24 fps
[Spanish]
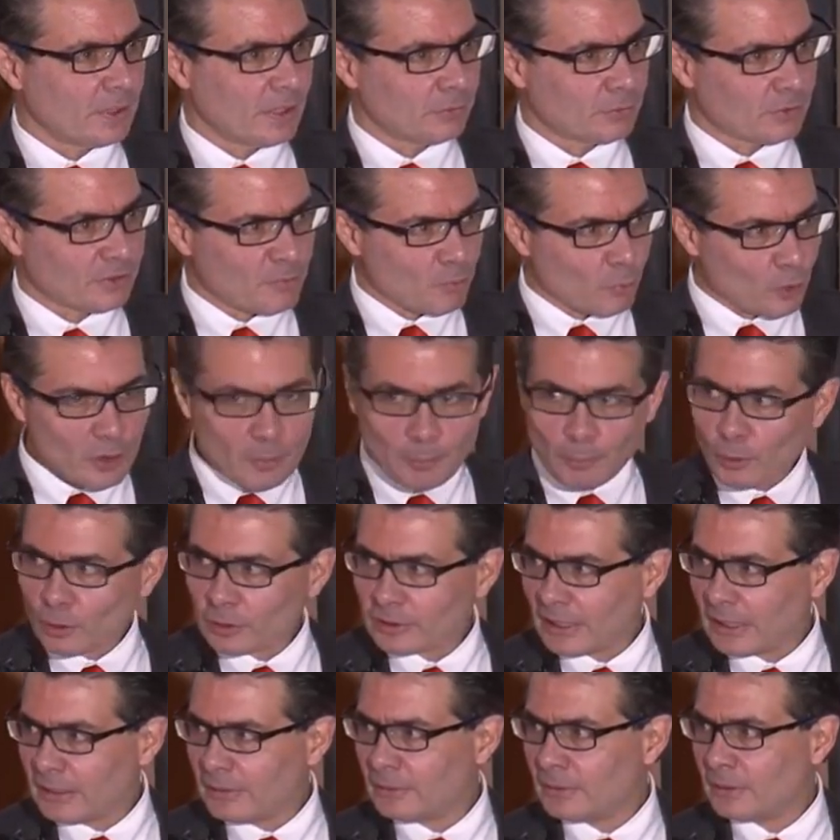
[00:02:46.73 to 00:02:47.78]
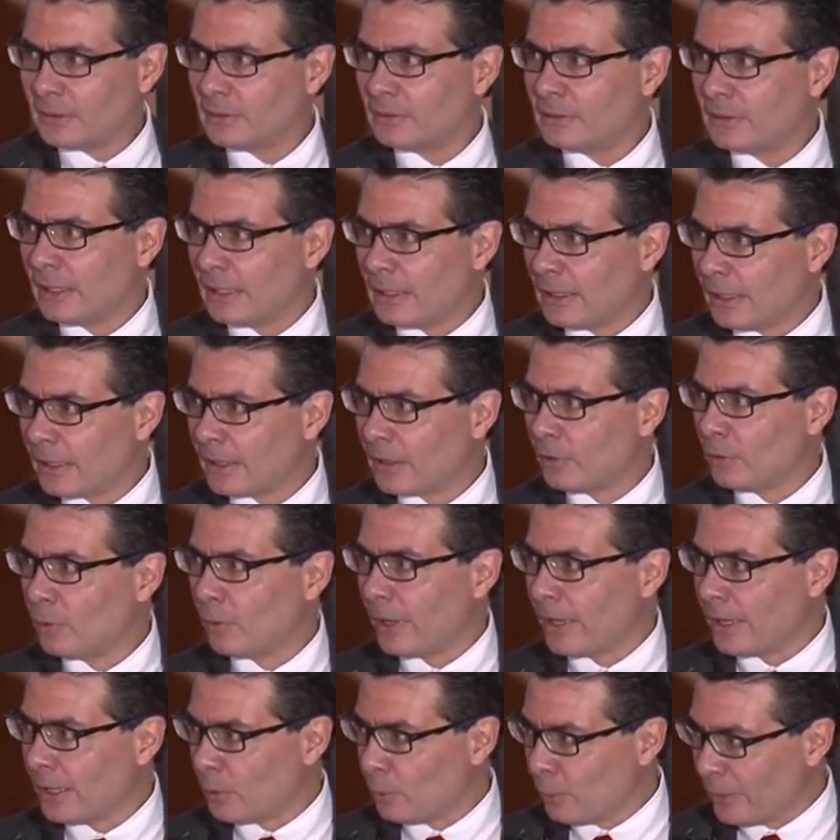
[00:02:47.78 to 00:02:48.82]
Eso es muy importante tenerlo
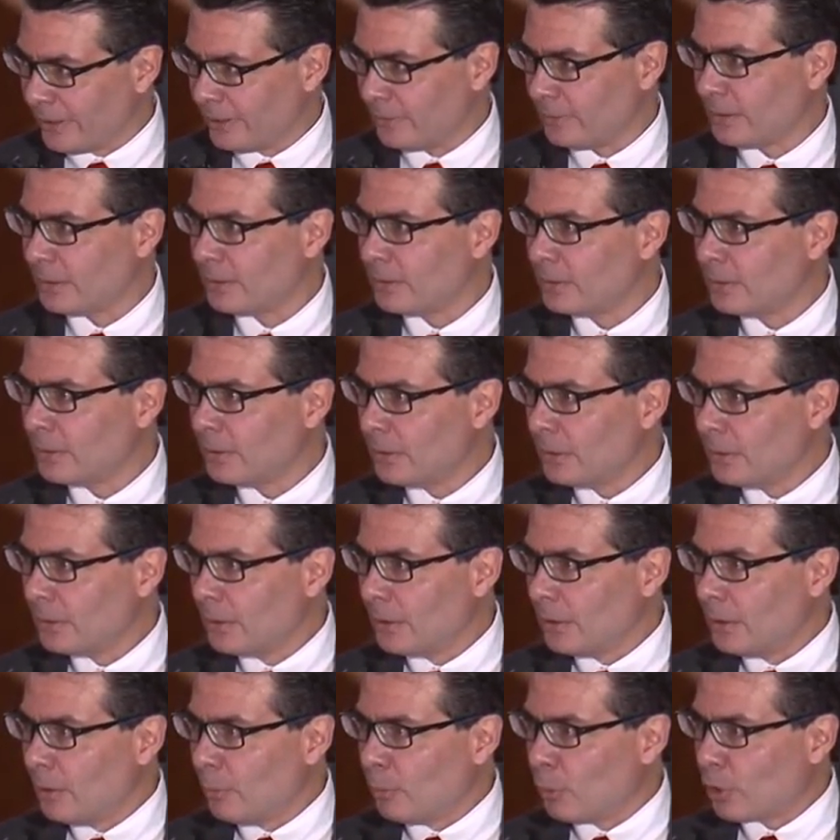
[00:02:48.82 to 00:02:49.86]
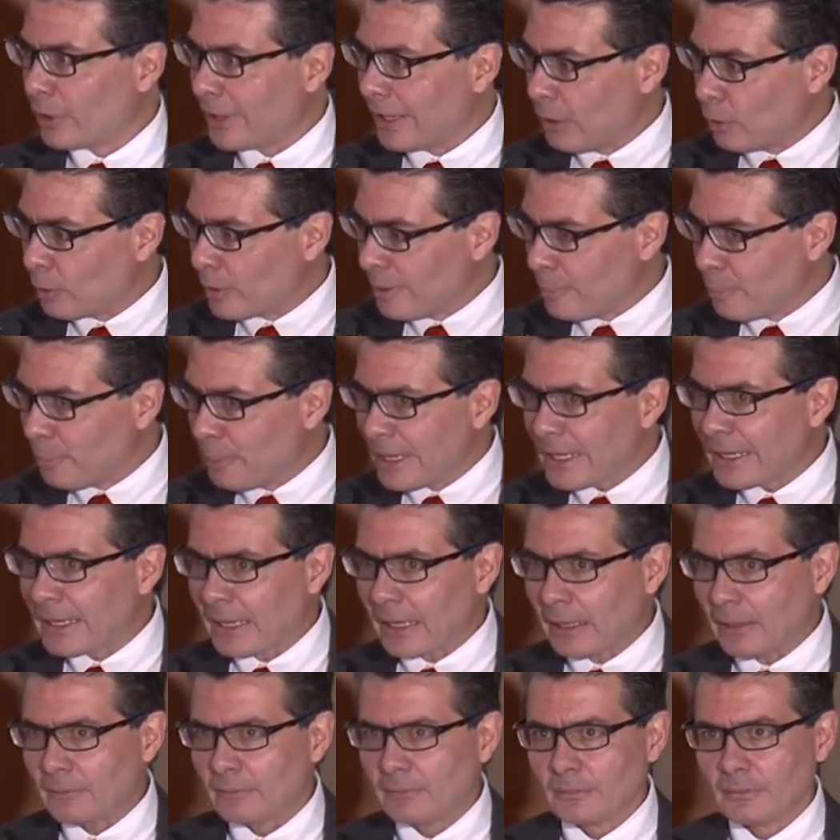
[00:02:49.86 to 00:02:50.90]
en cuenta, porque lo que
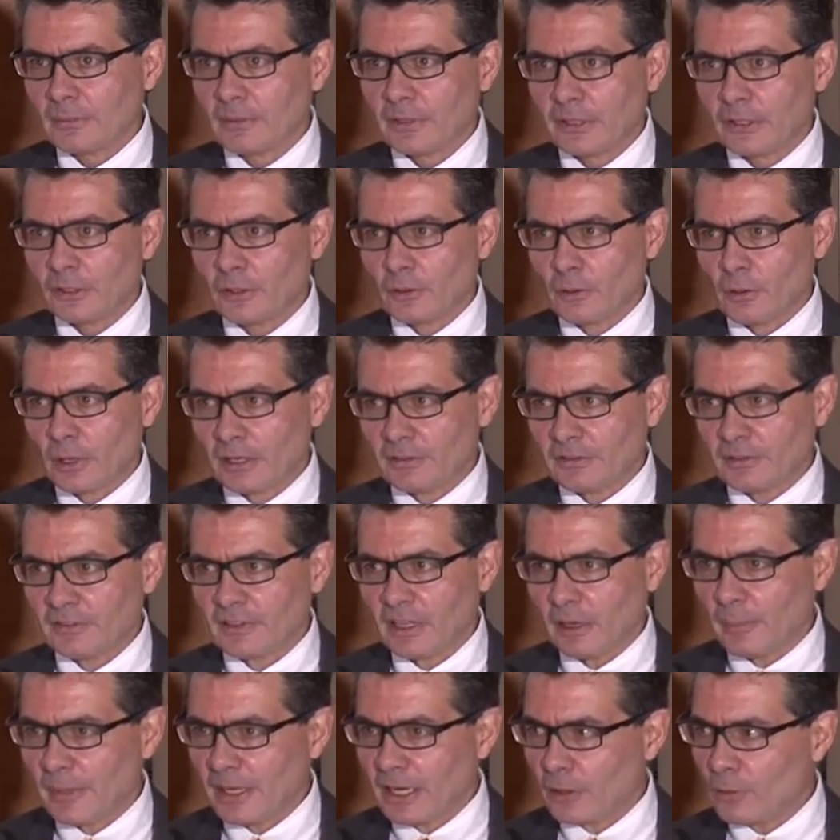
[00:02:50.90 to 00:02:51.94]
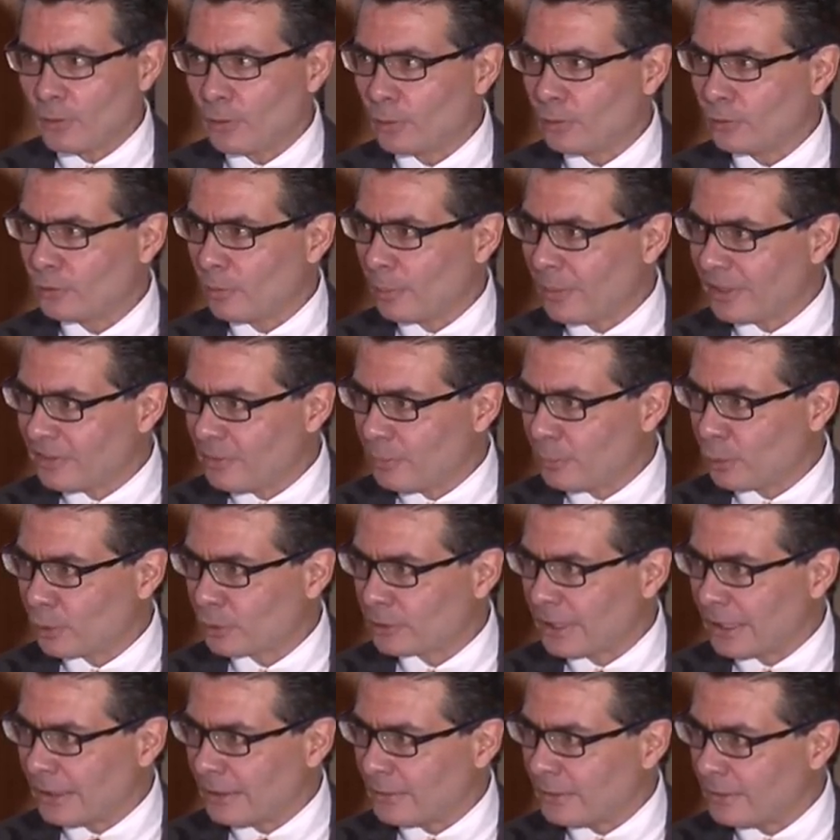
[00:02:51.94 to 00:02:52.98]
implica, y yo creo que esa es tal la conclusión más
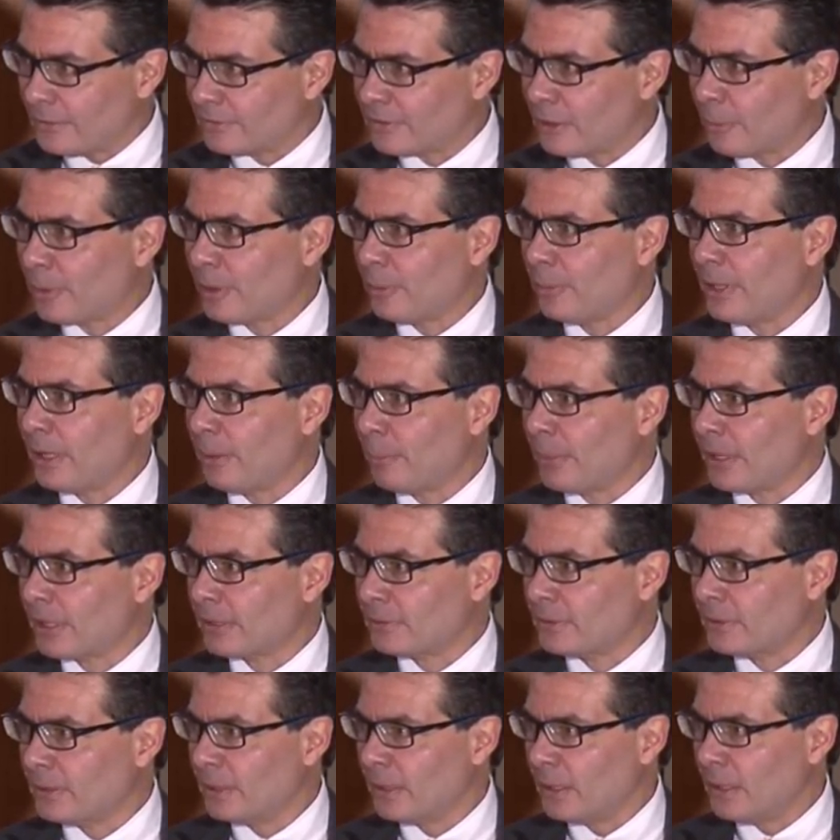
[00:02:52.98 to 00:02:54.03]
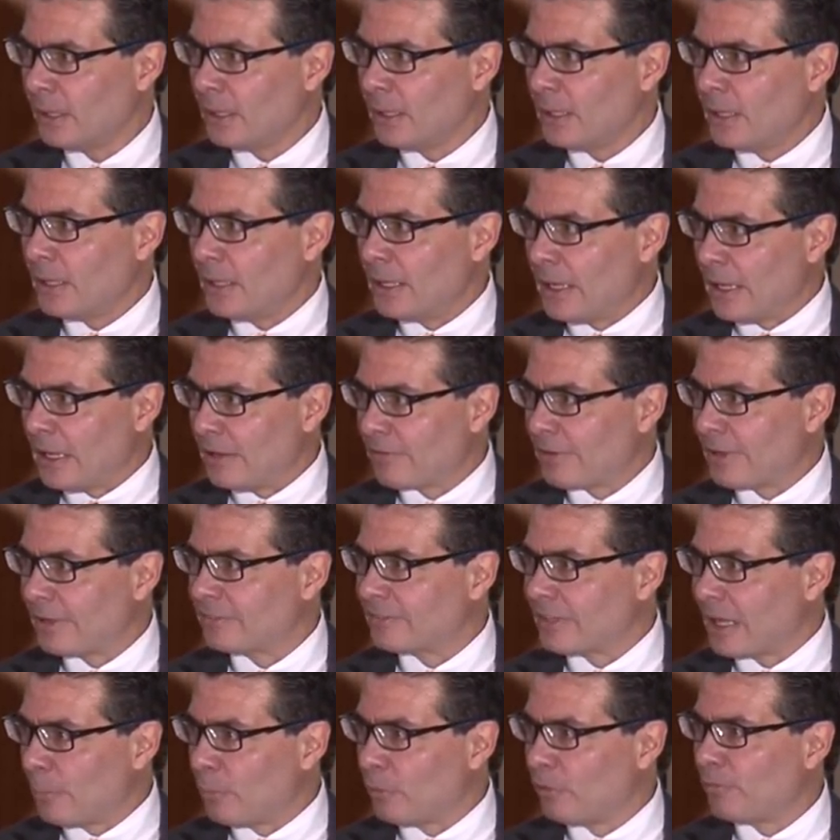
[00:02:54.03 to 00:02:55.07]
importante de esta primera parte, es que
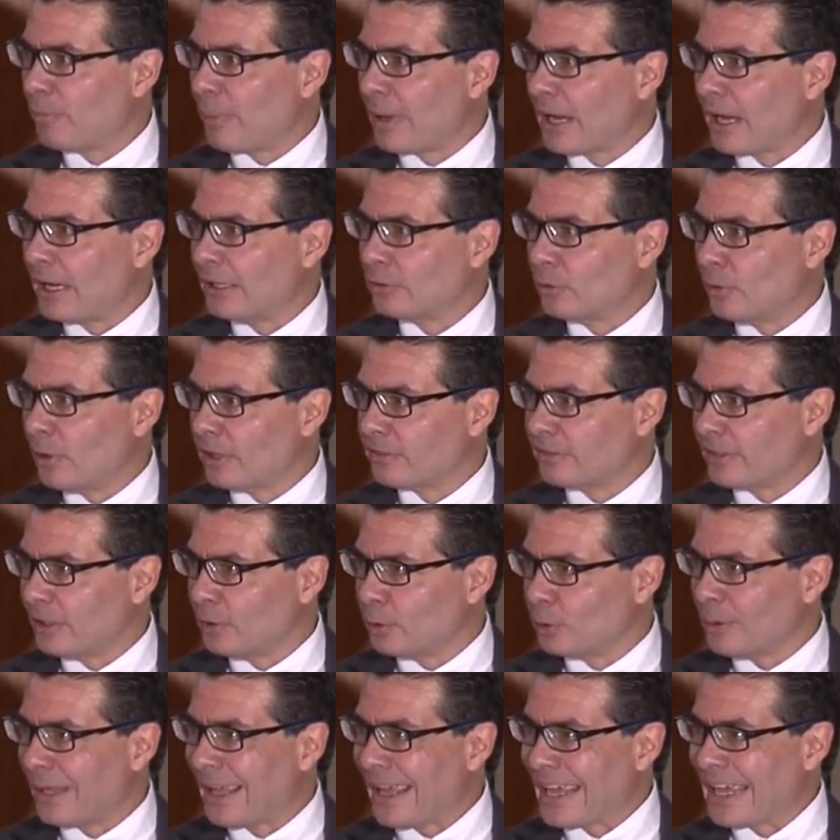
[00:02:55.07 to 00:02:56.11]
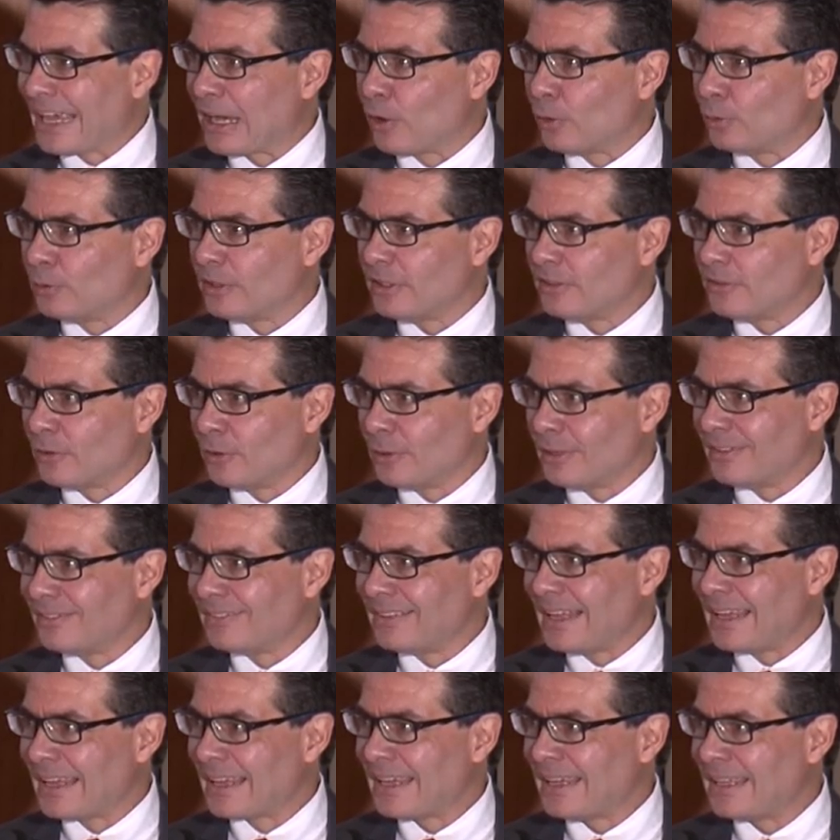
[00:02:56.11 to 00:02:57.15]
estamos pagando la salud en condiciones
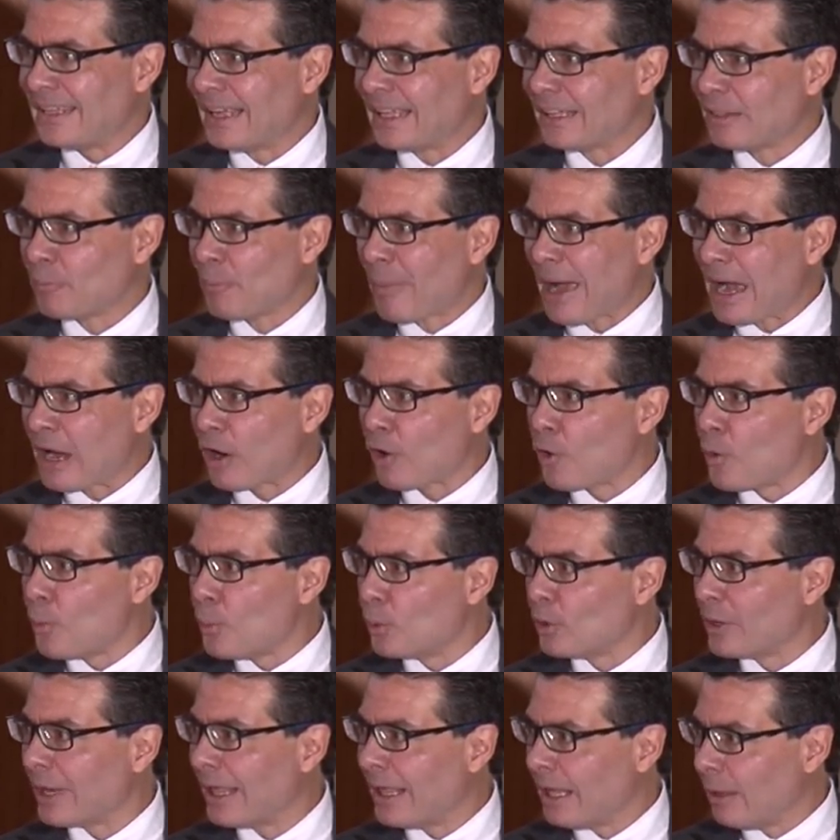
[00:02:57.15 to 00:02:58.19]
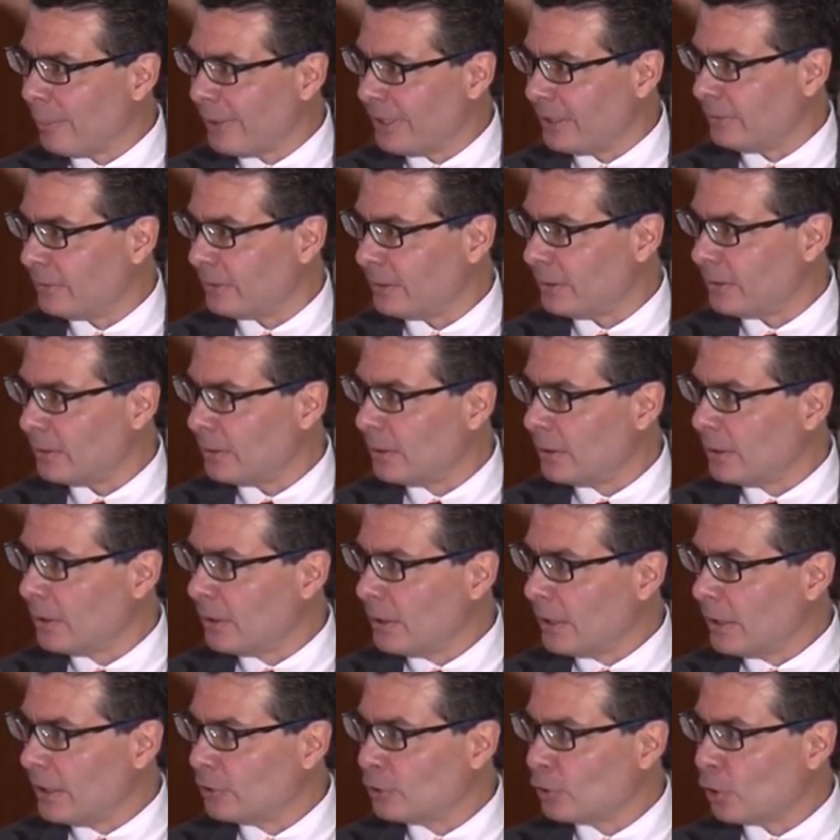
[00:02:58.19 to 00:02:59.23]
de equidad mancomunadamente
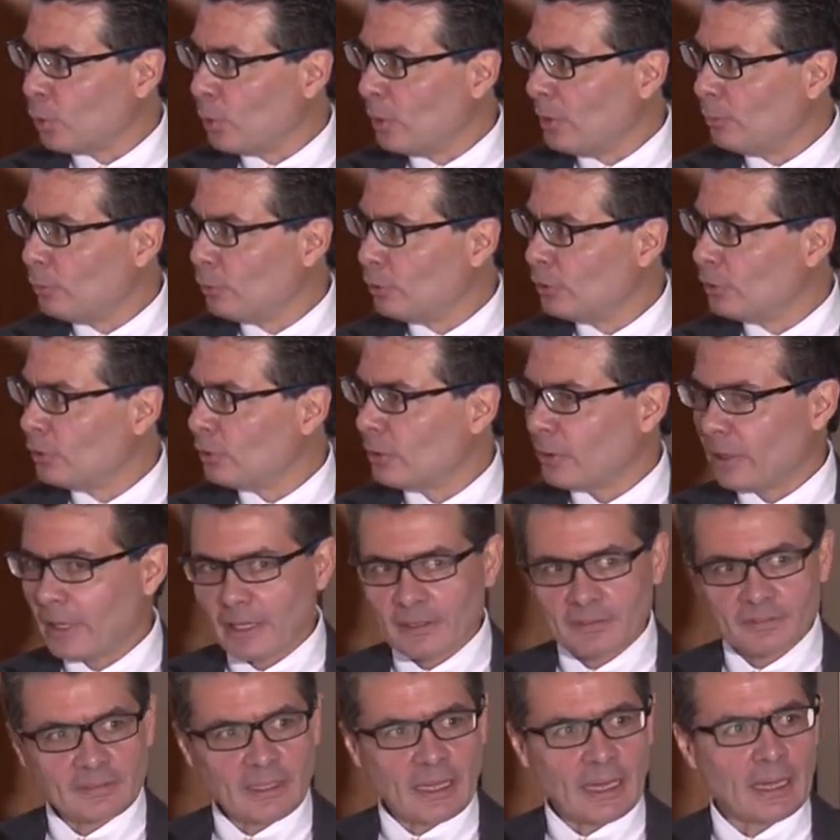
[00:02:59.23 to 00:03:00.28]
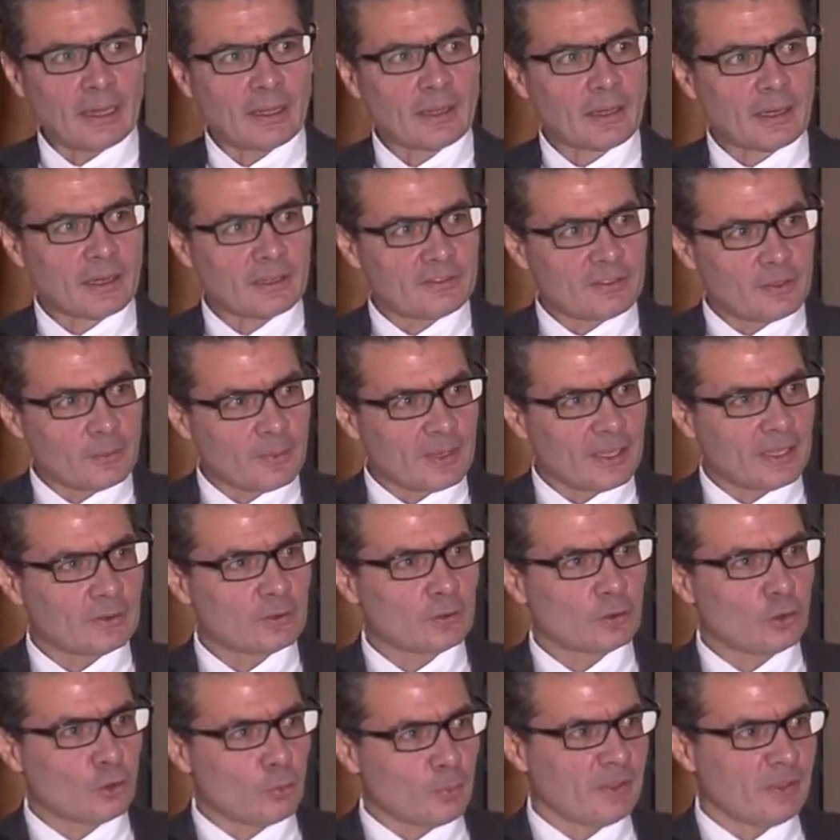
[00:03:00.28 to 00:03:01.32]
y todo el mundo está recibiendo lo